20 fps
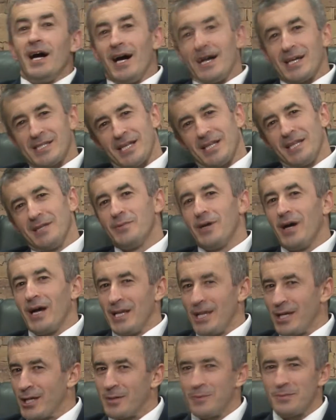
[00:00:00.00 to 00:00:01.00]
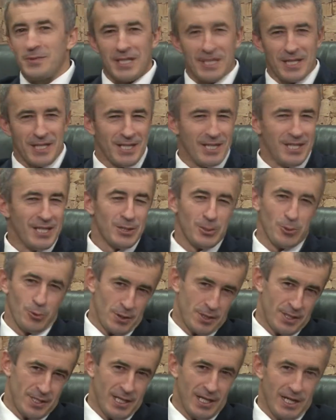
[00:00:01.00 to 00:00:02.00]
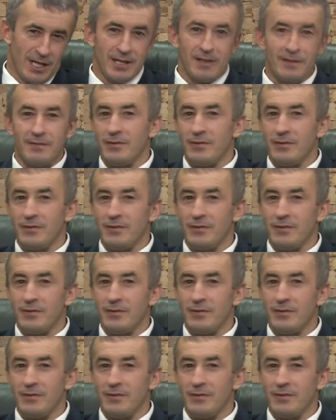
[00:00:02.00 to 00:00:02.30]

Ассаламу алейкум, дорогие друзья!